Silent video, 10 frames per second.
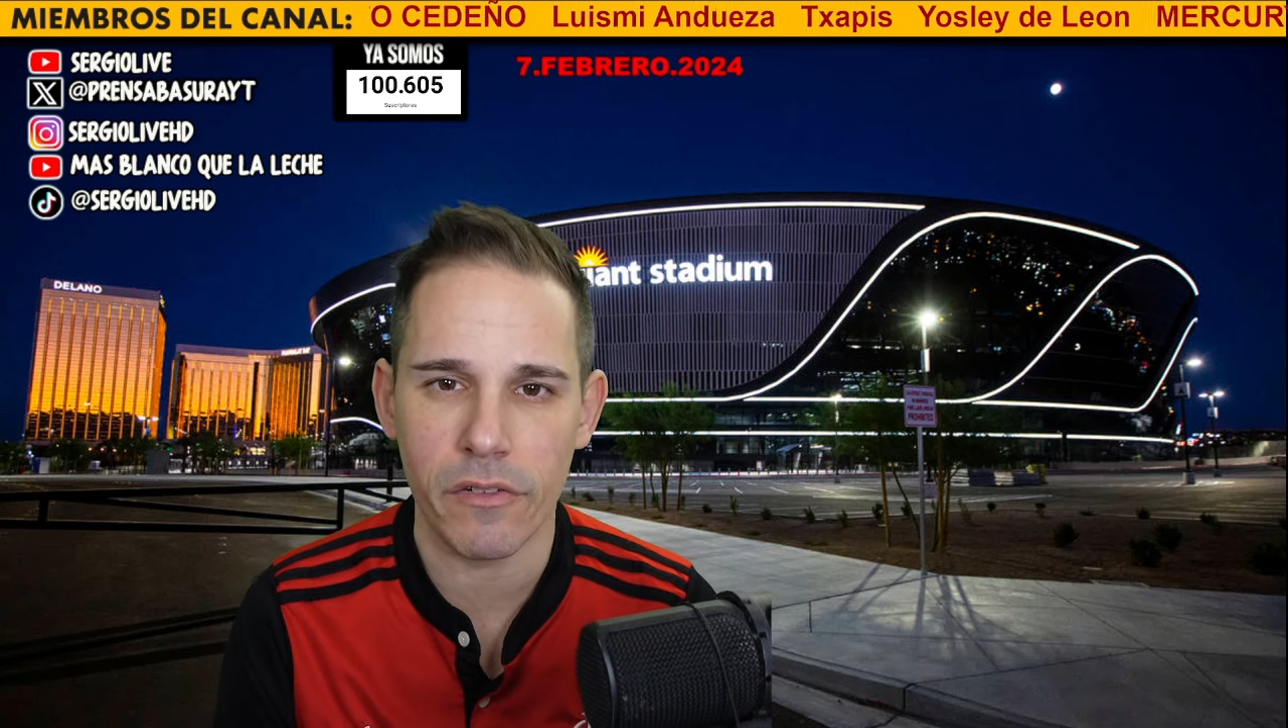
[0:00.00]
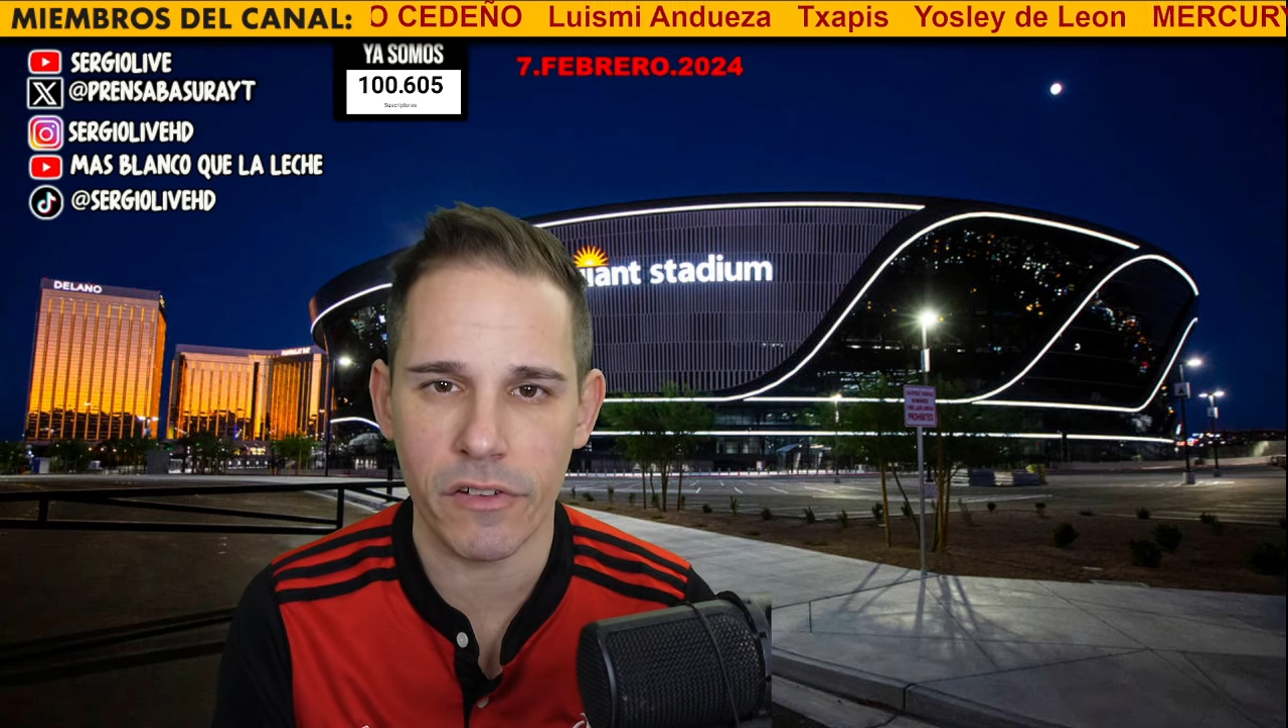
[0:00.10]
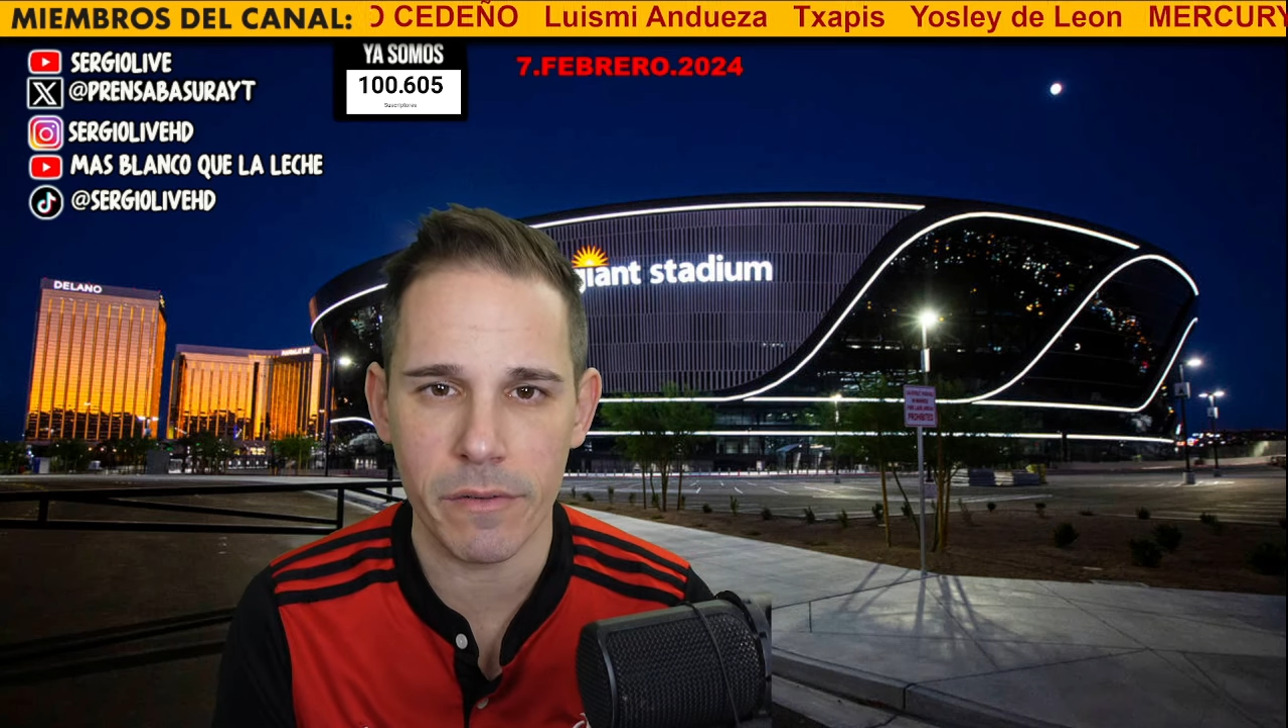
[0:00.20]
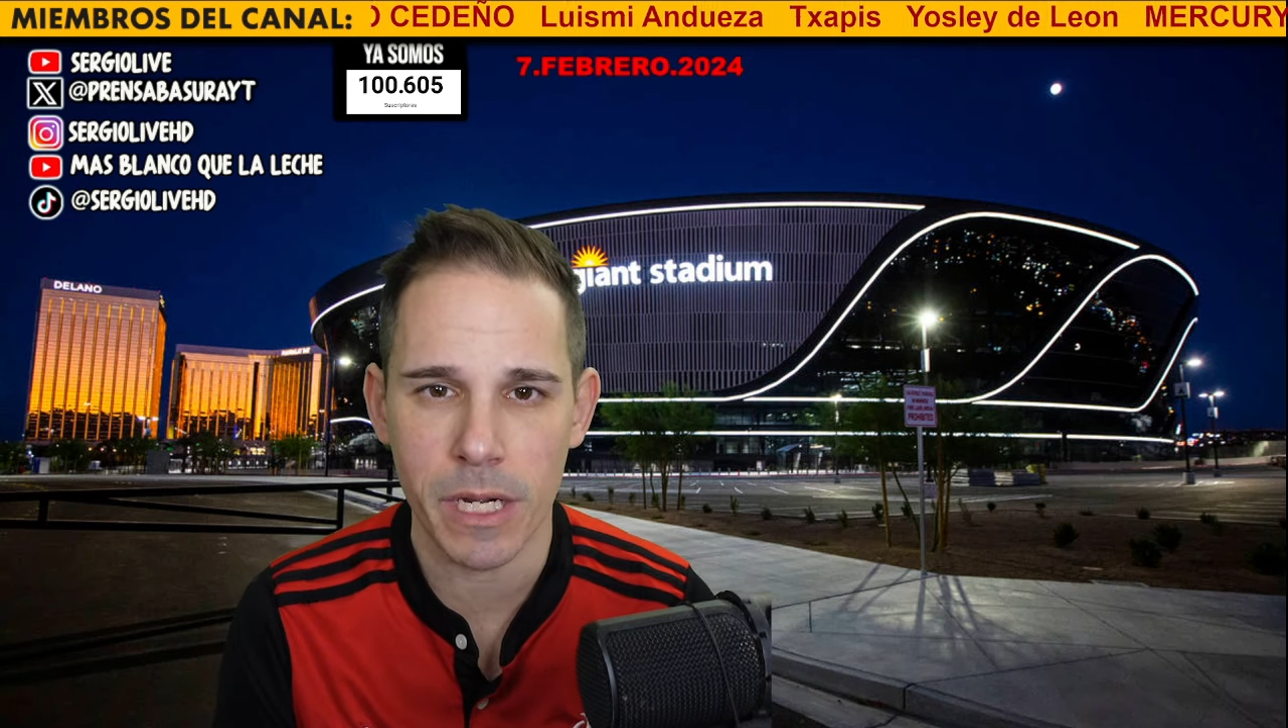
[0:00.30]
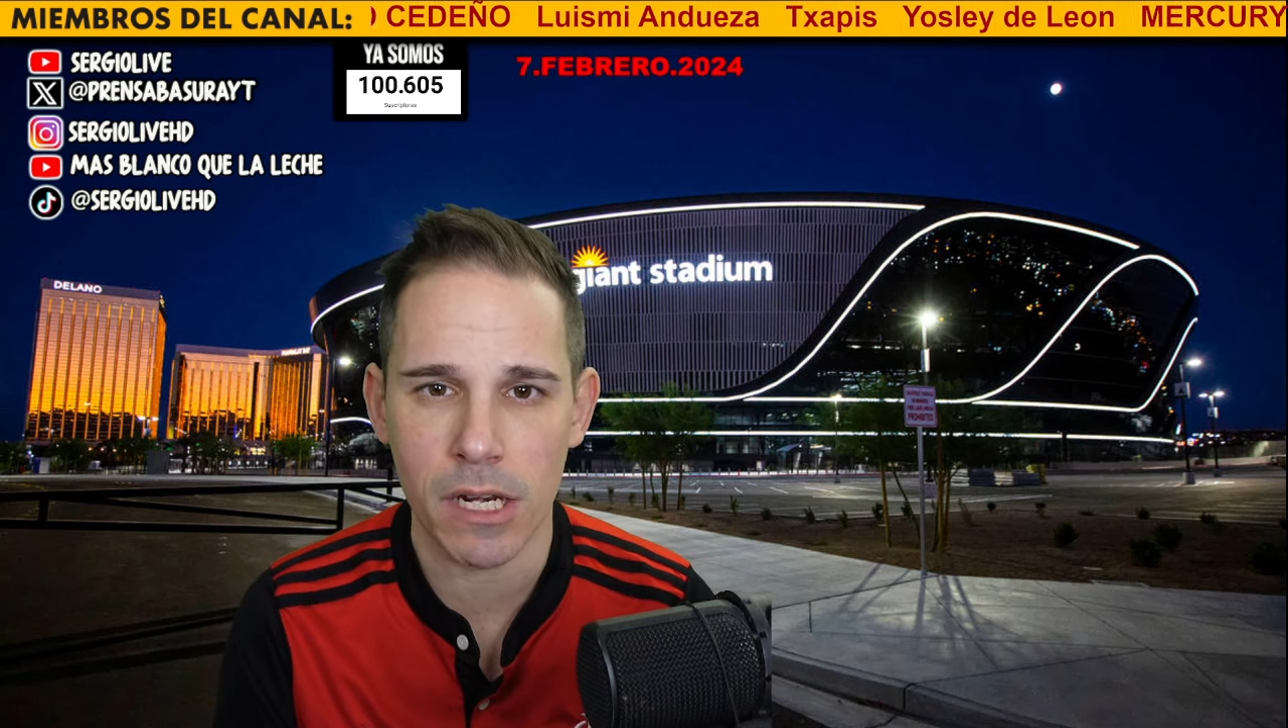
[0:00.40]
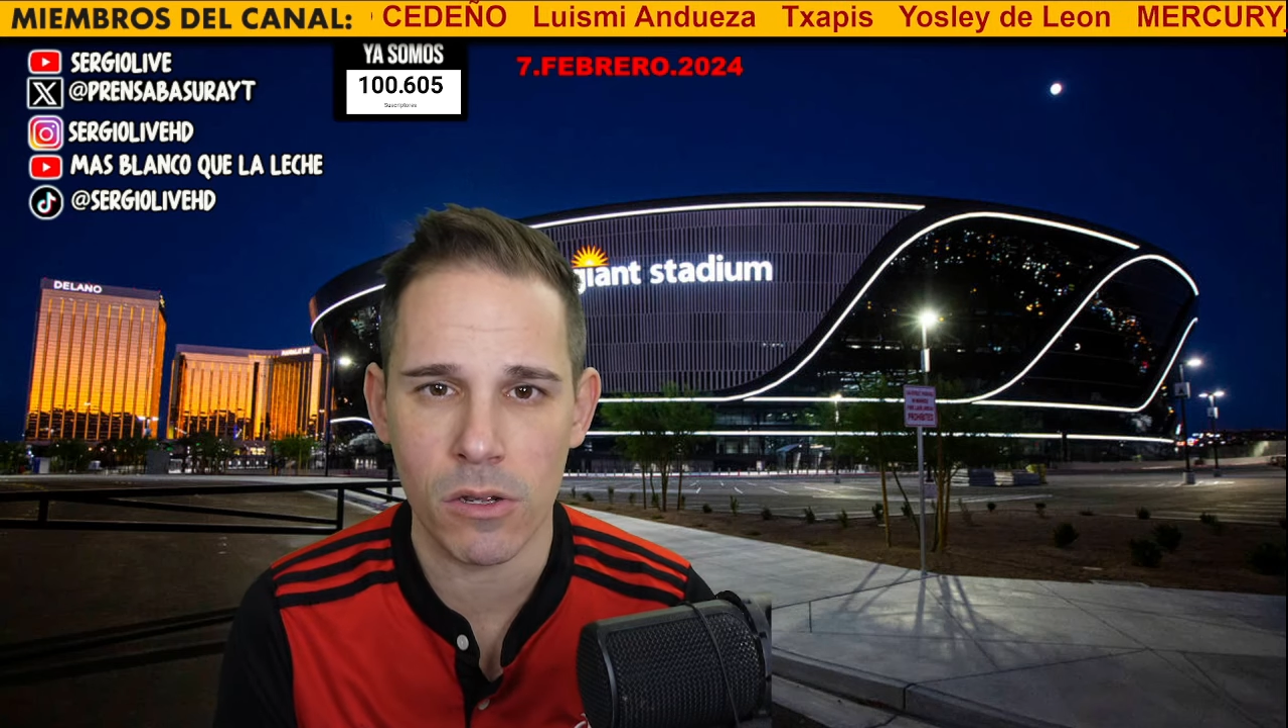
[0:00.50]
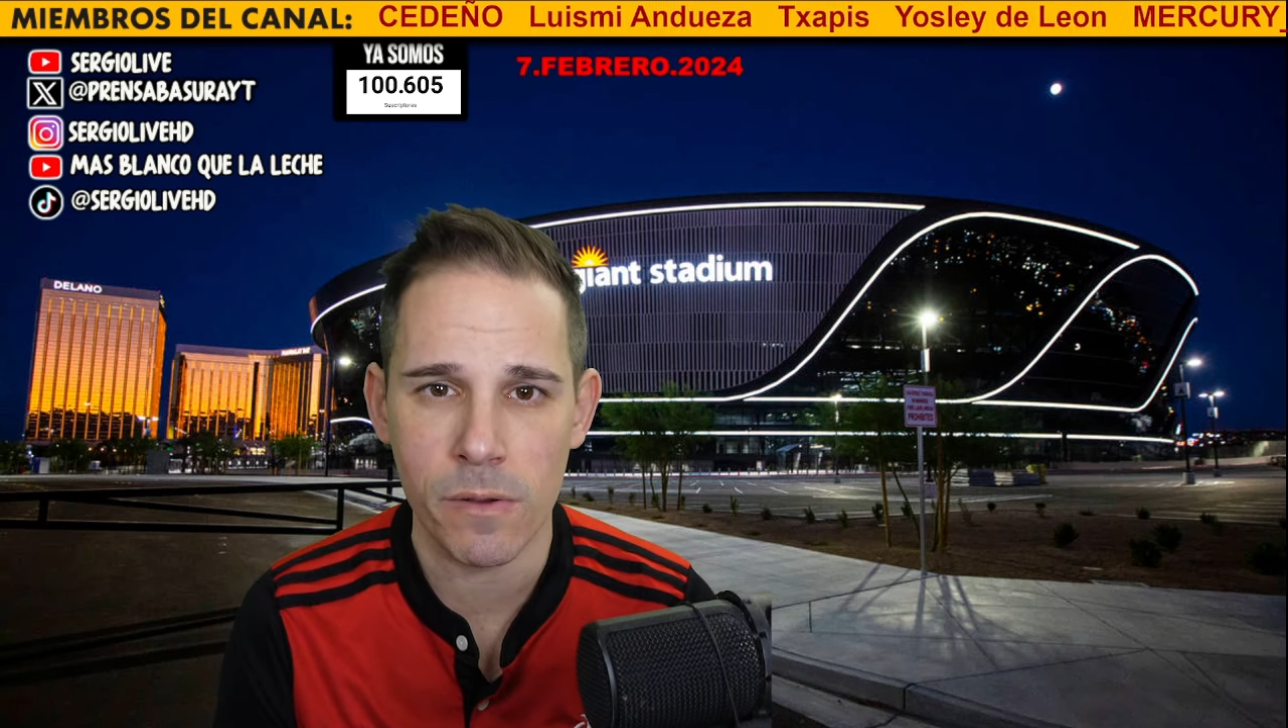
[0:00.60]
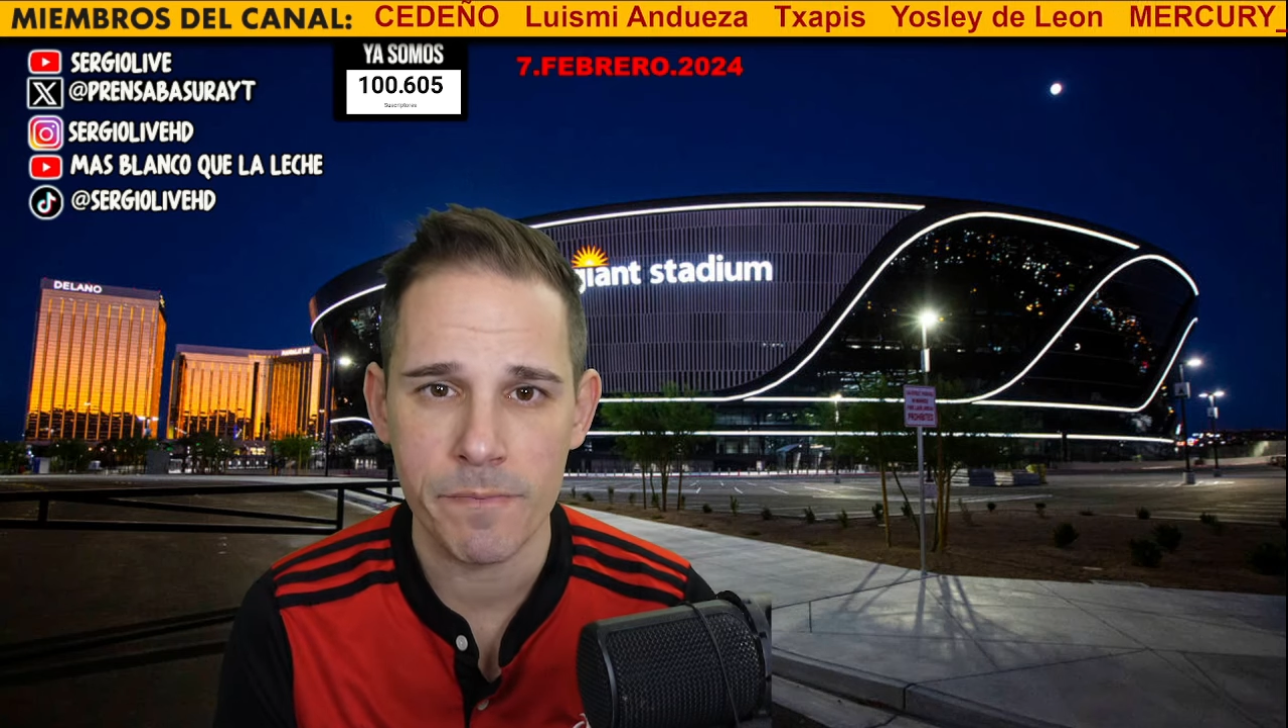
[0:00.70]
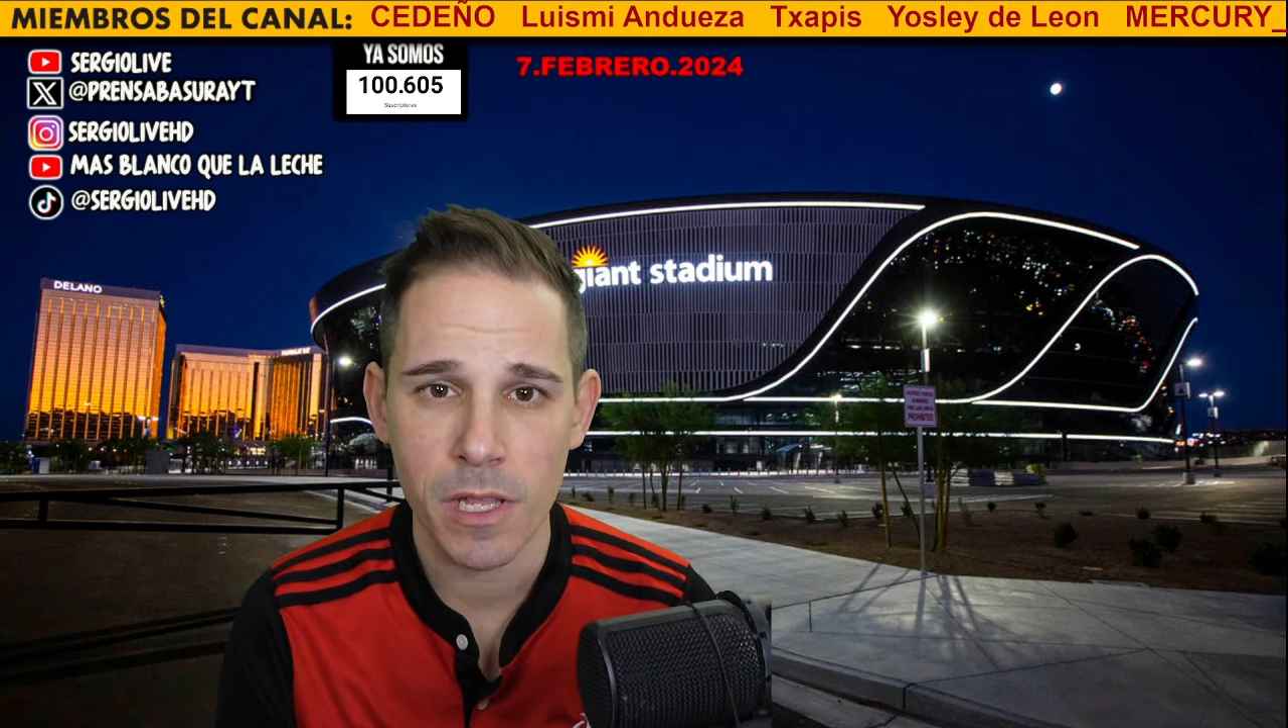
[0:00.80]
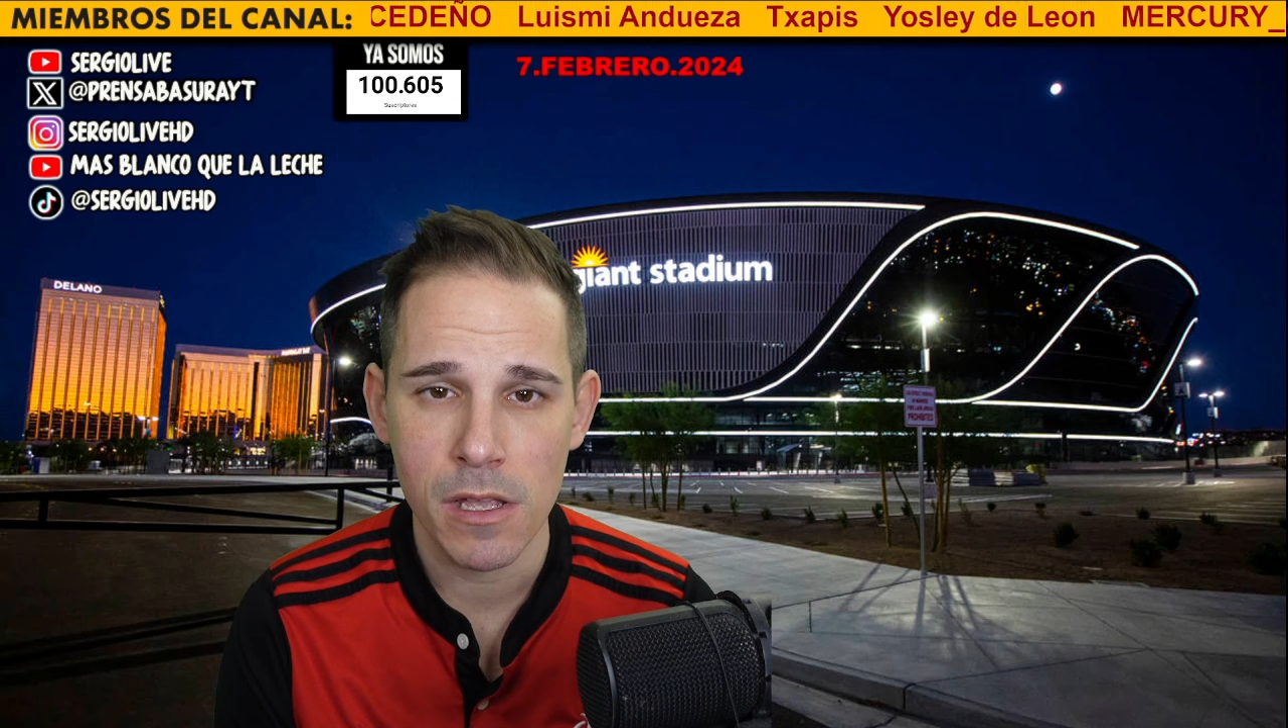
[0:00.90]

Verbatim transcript: febrero